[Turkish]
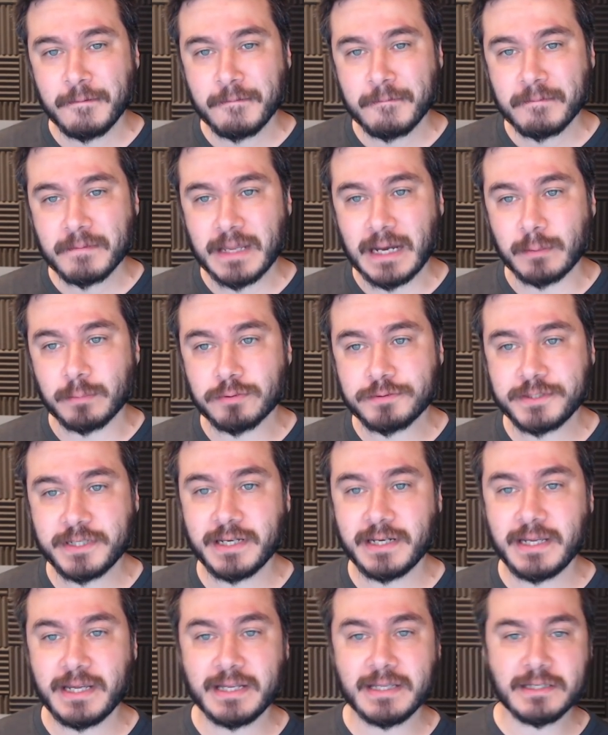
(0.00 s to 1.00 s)
Ya bu
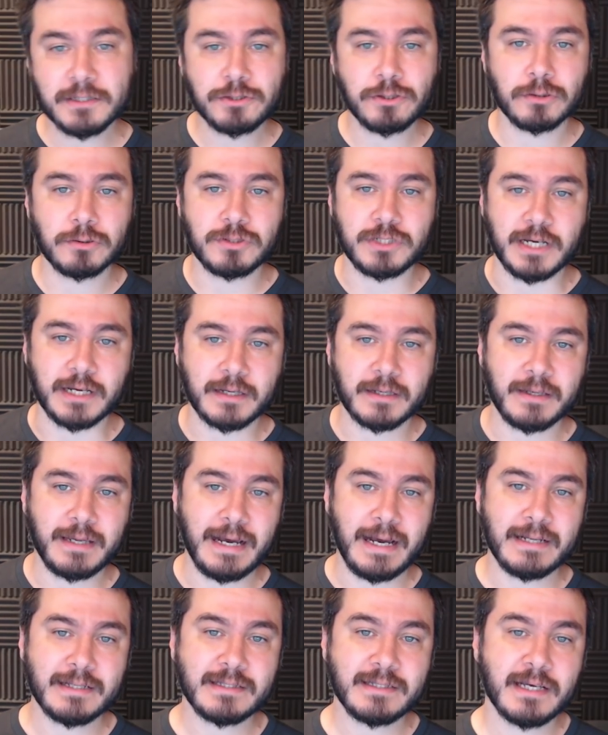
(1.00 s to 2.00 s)
seri ilginç olacak.
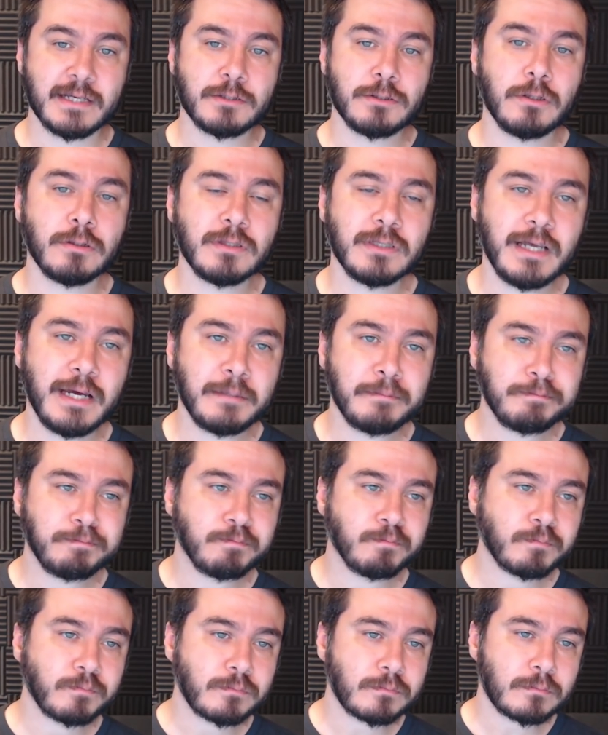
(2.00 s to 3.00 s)
Yani sezonda
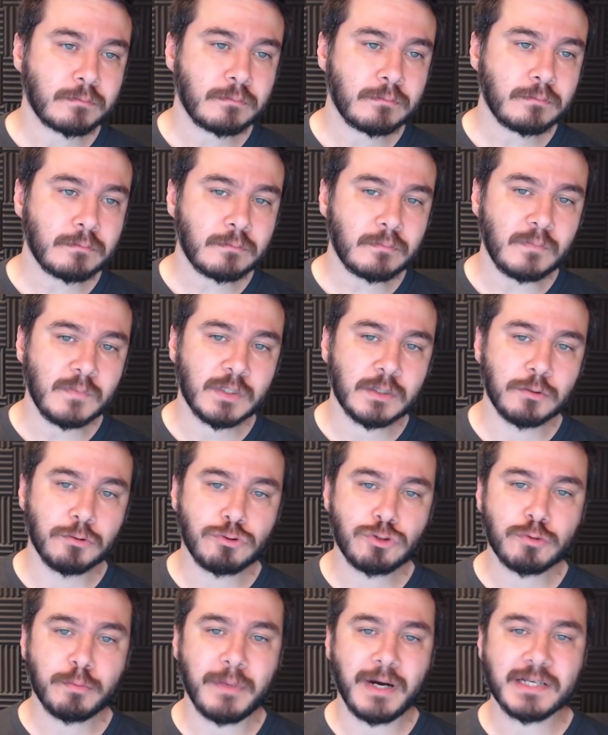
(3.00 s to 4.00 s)

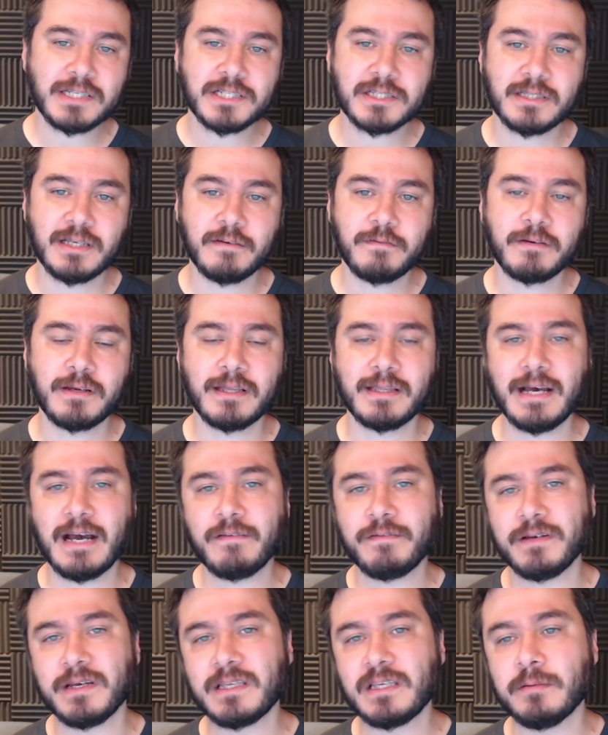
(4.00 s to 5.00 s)
3 maçta
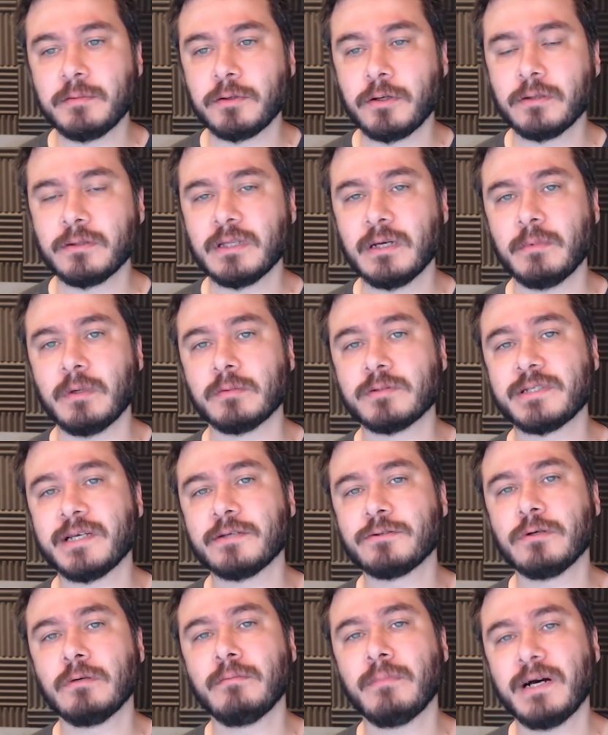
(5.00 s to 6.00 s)
Philadelphia 2-1 önde ama bu
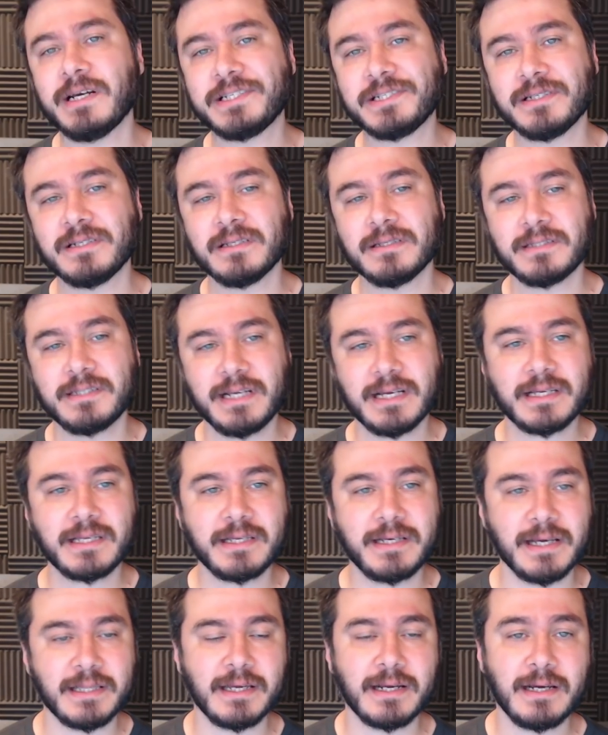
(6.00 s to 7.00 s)
sezon maçlarını direkt
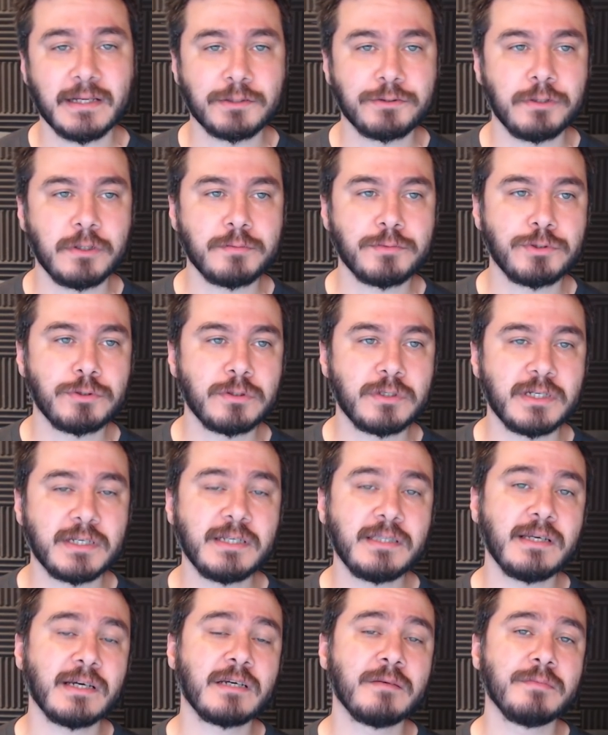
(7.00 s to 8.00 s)
kenara atıyorum. Çünkü
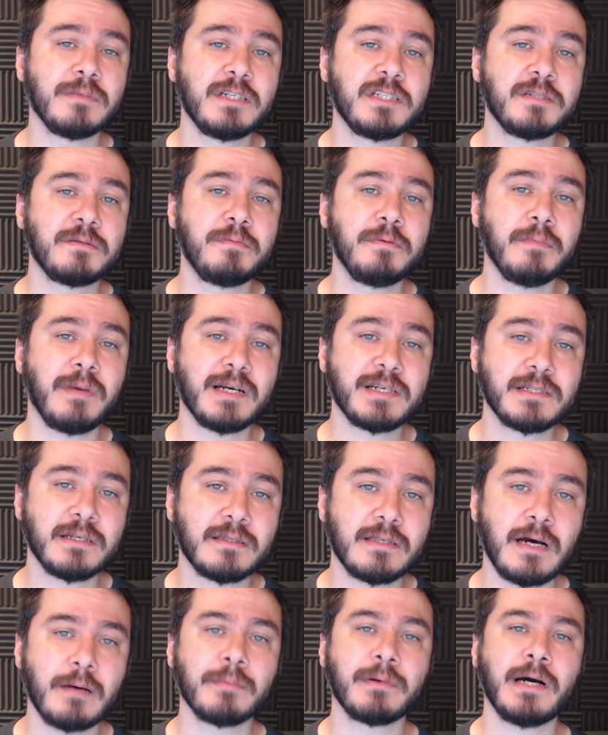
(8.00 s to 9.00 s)
iki takım da hiçbir maçta
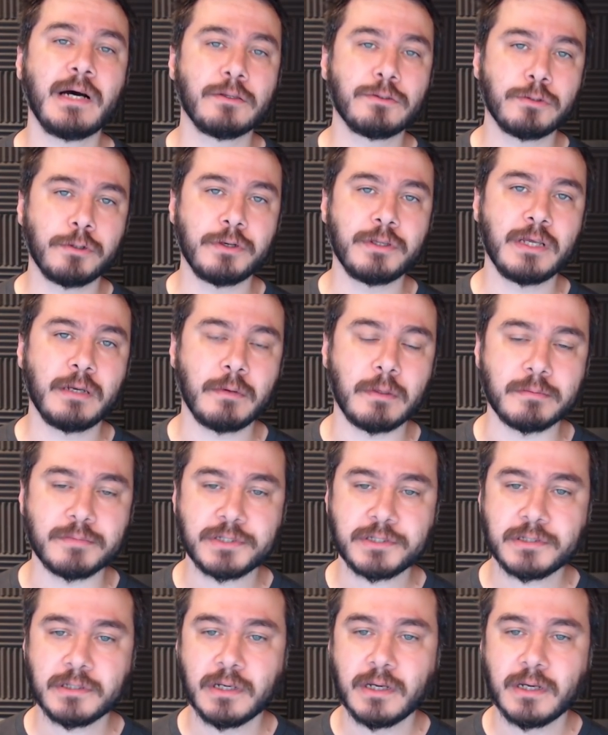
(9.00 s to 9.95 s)
tam kadro oynayamamış.